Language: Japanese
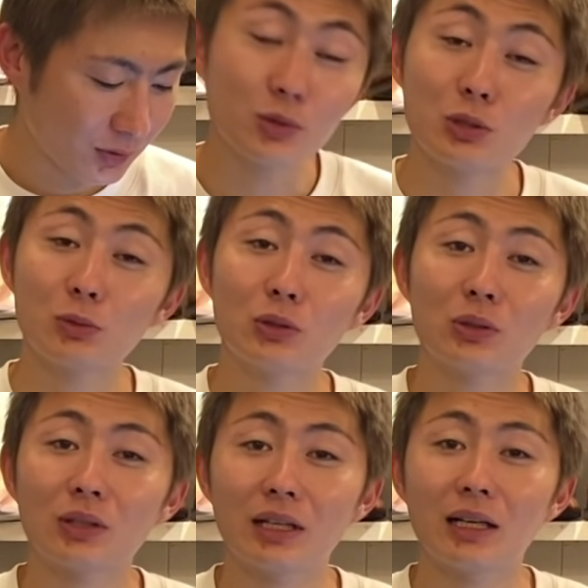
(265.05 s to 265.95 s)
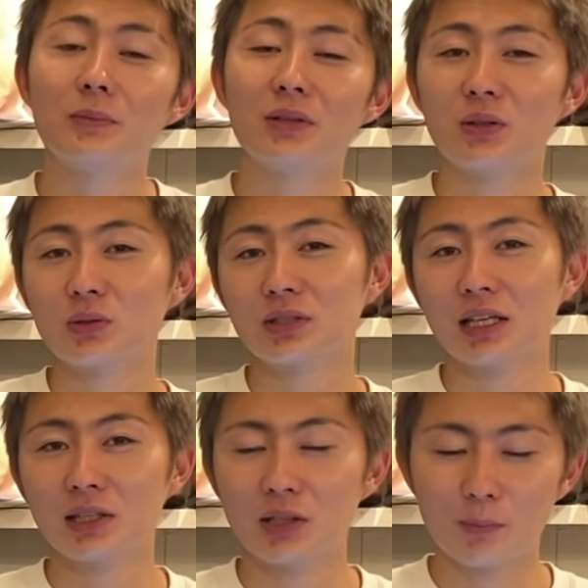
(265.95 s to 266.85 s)
結ぶのとかめんどくさ
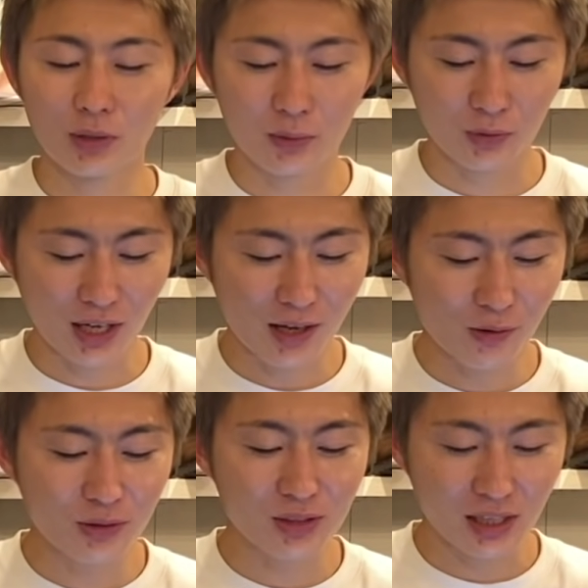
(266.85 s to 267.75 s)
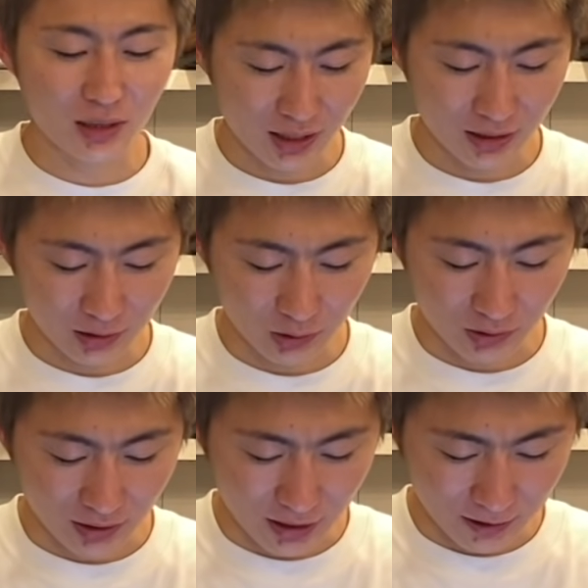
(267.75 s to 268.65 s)
いけどやっぱでもかっこいいよね書いた時はね、